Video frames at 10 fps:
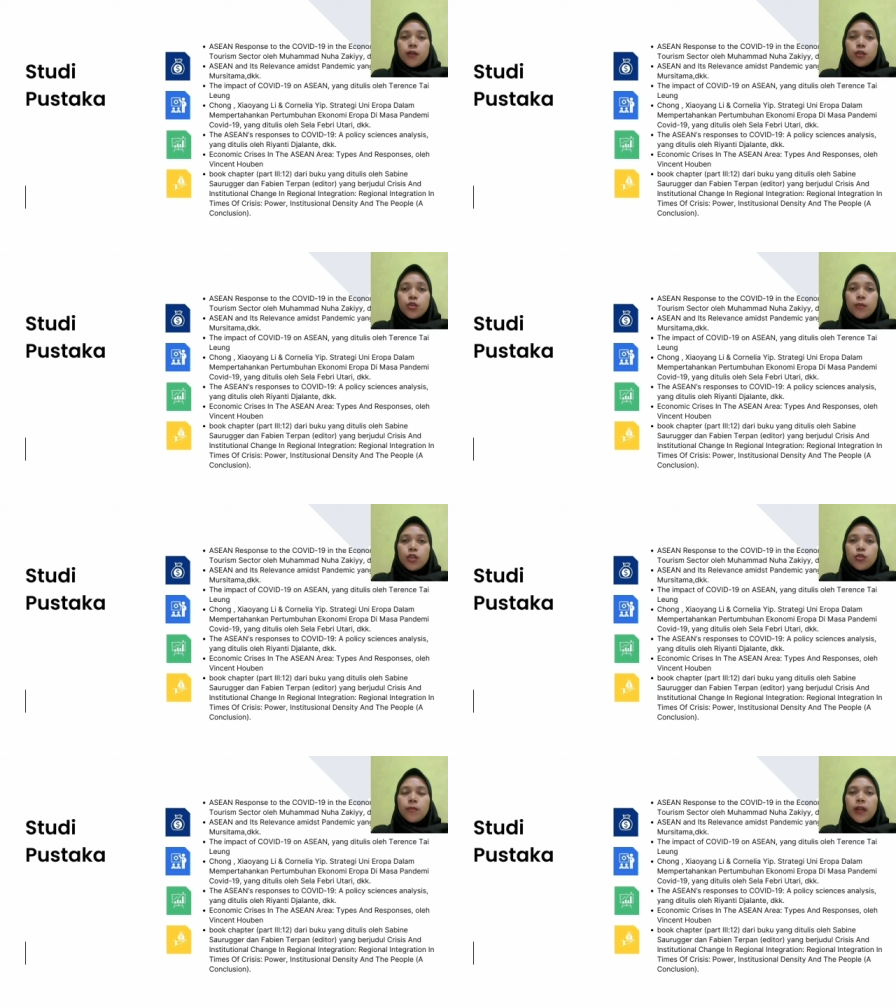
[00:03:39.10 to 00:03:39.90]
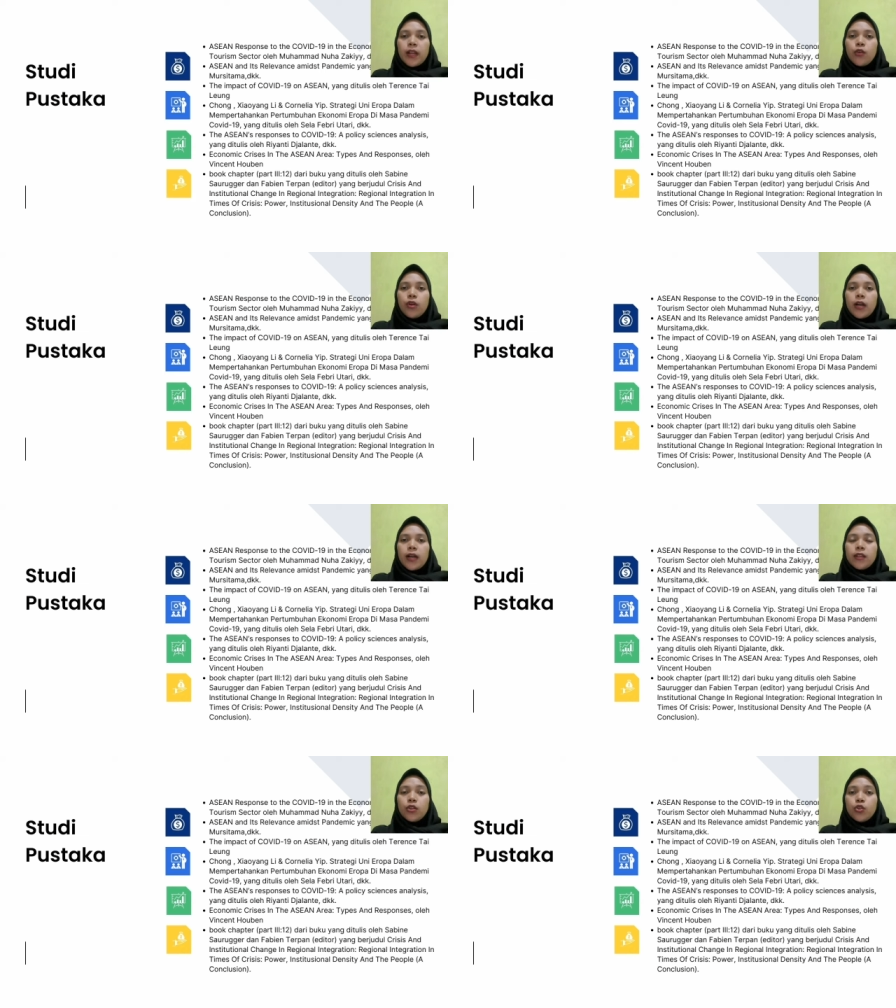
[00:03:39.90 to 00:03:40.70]
Sumber-sumber yang
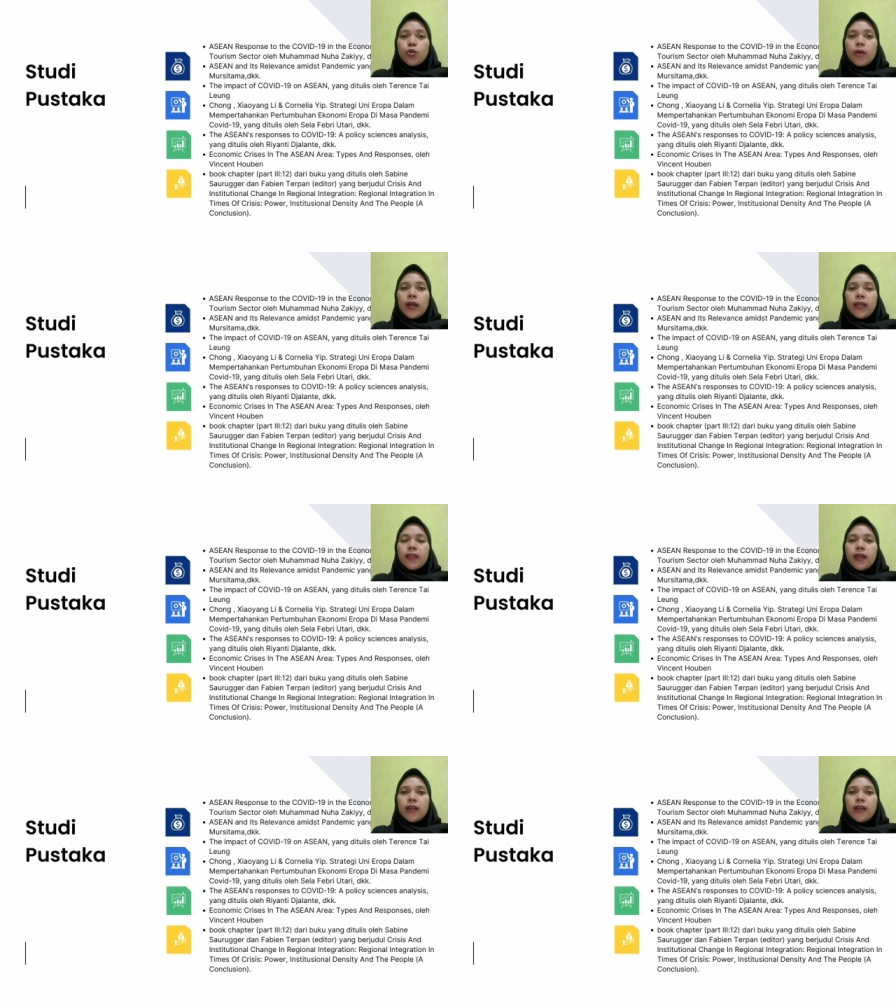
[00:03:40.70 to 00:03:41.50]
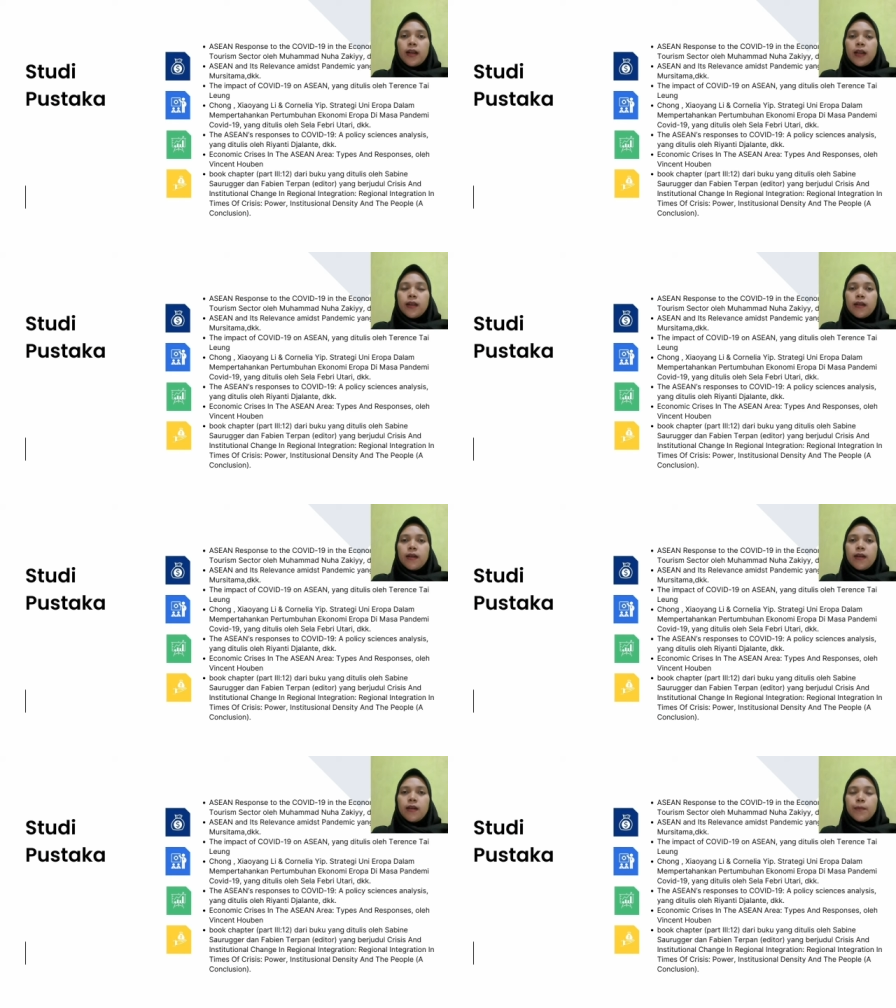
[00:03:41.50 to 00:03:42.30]
digunakan tentu berkaitan dengan
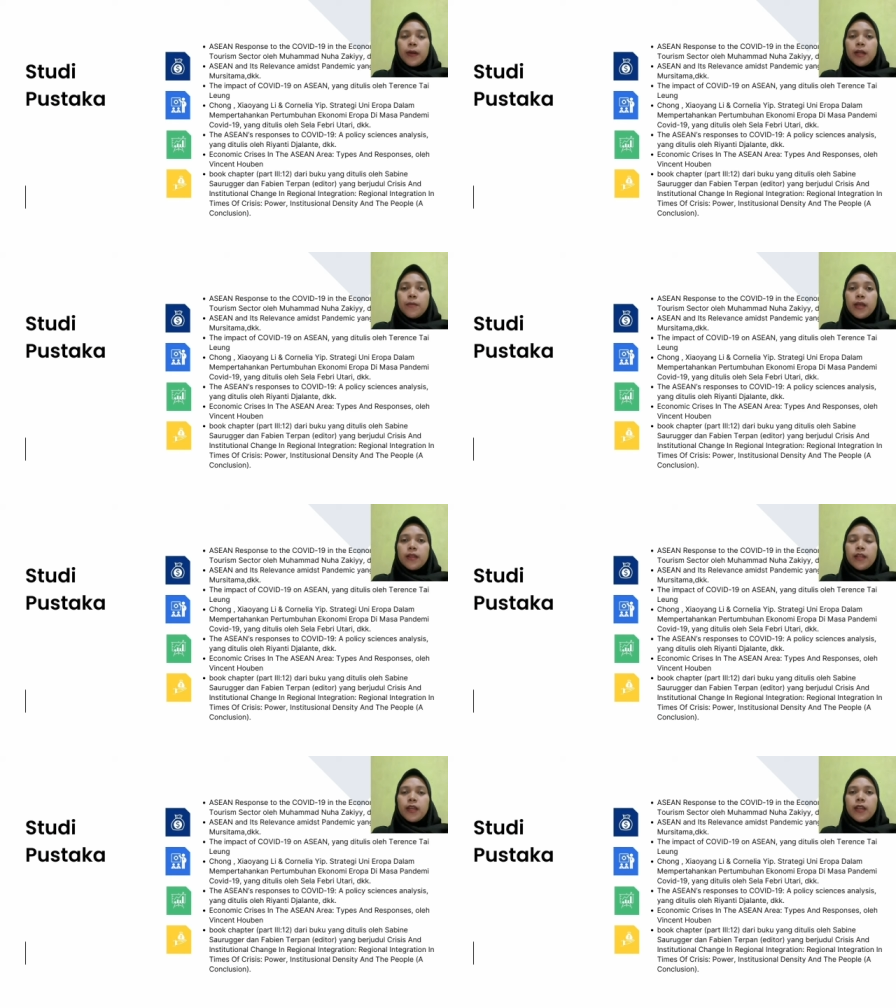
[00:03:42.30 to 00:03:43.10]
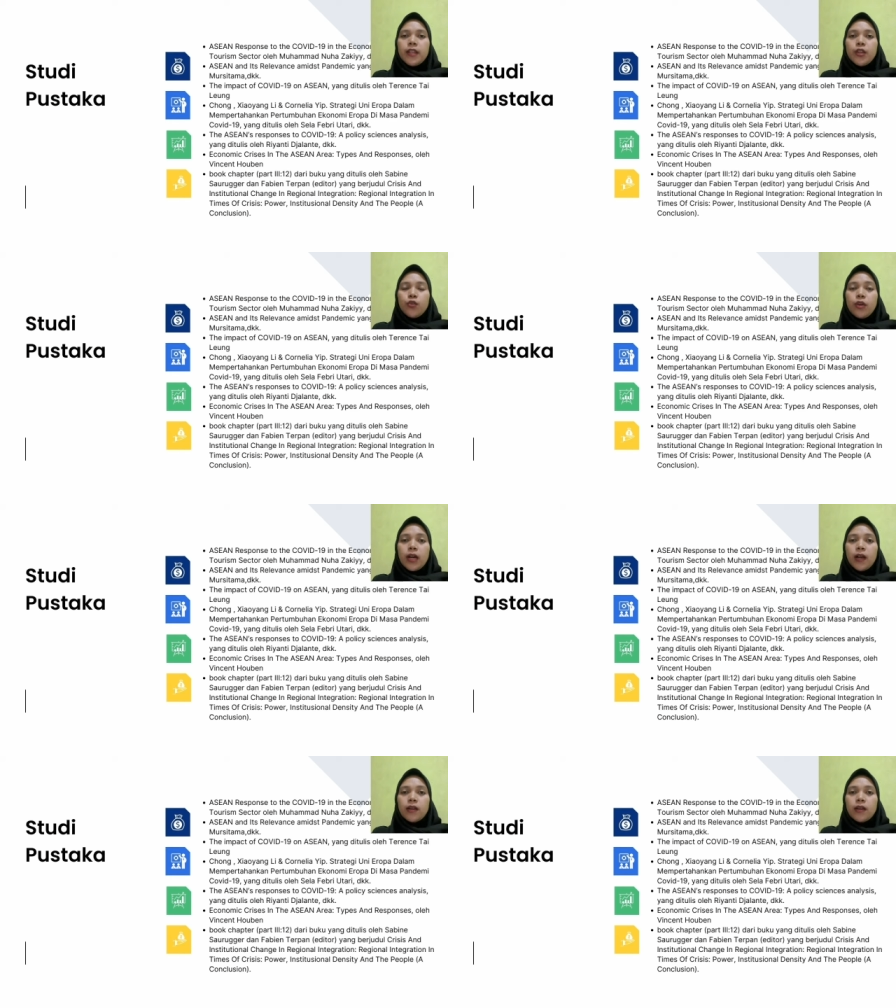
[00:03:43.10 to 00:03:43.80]
pandemi yang terjadi dan juga